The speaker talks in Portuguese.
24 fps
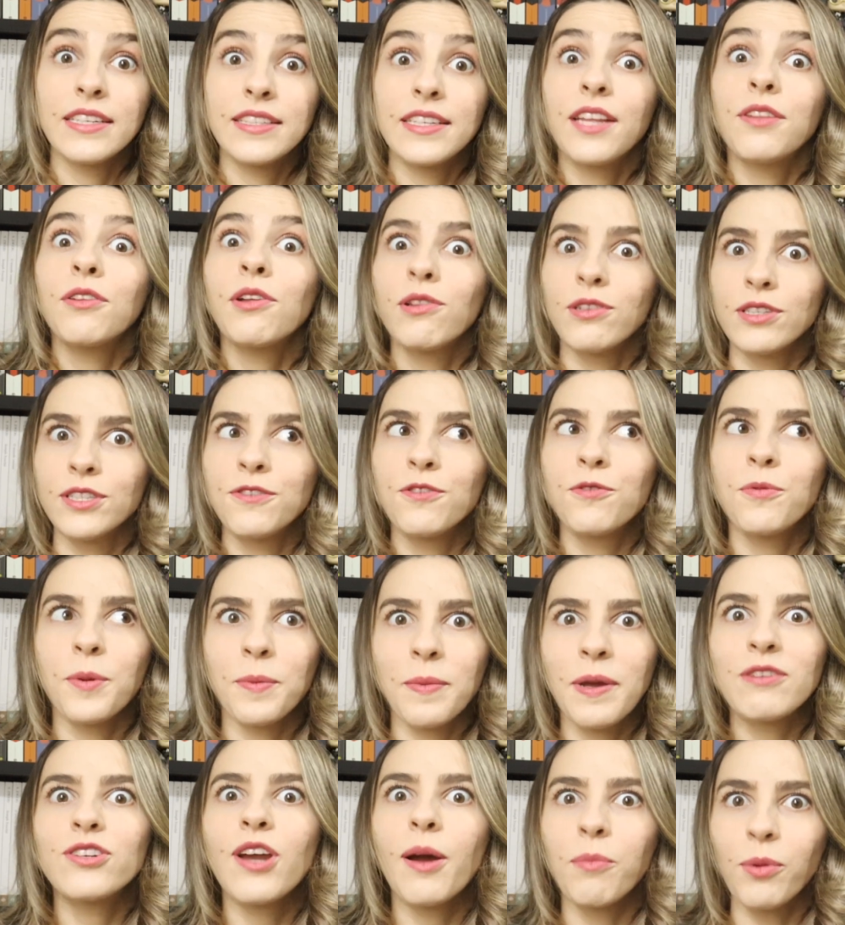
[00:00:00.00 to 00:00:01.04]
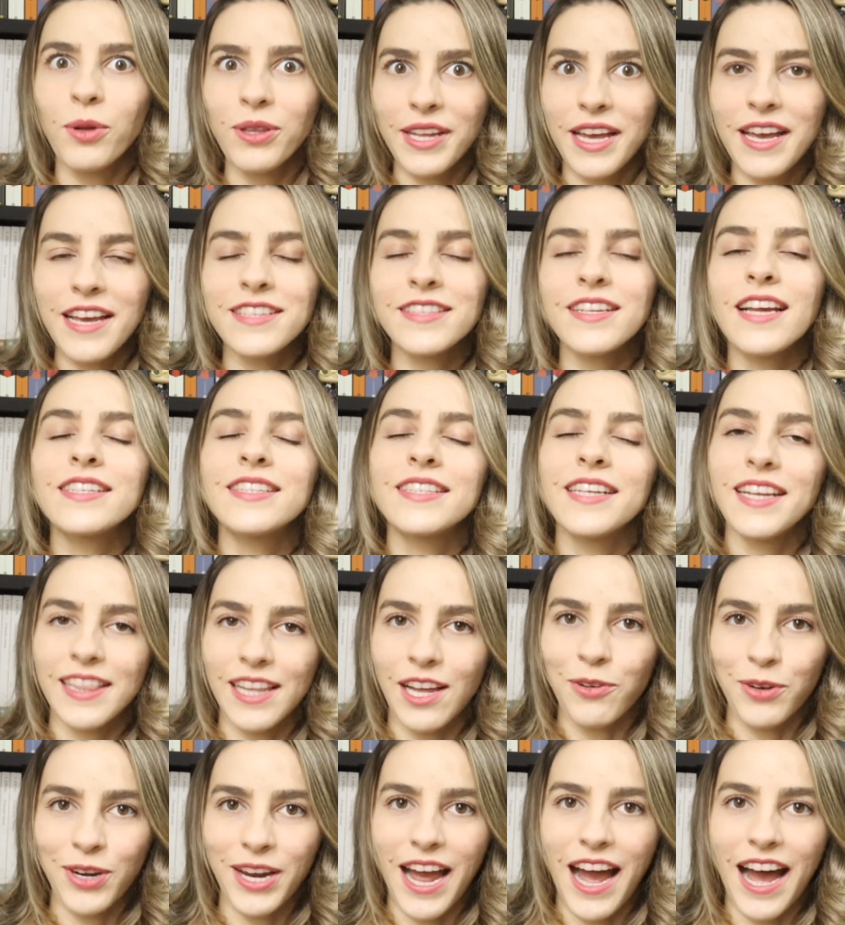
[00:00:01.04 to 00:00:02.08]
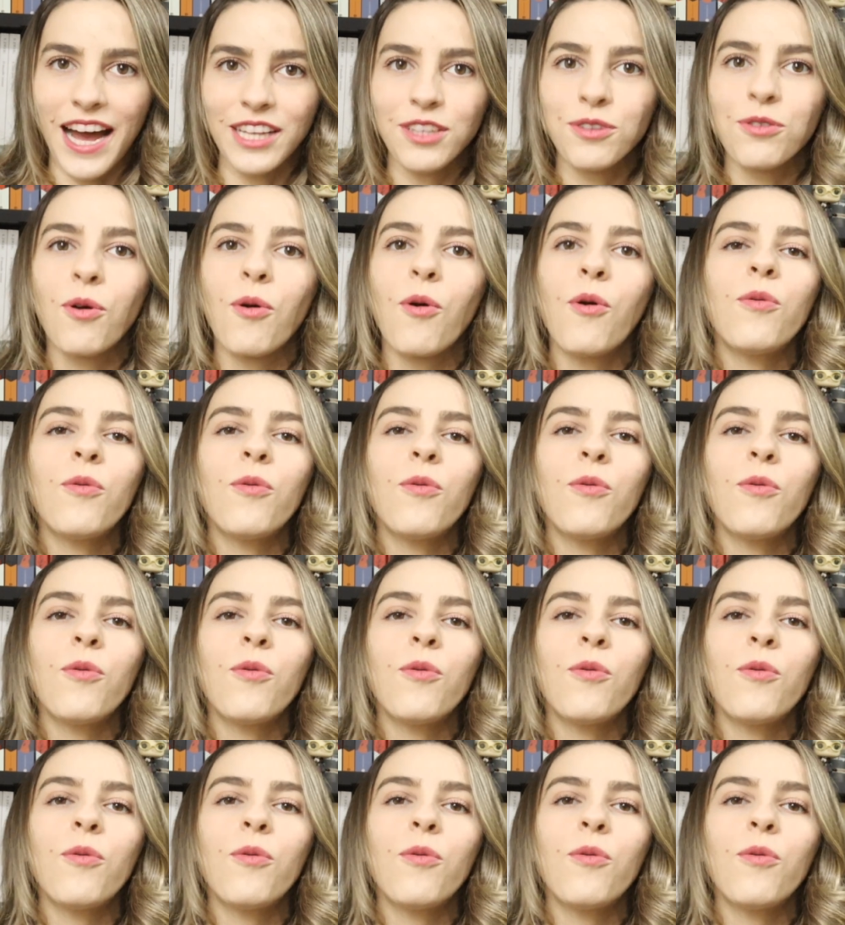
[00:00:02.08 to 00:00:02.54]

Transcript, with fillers: sendo inclusive o primeiro japonês a ser laureado com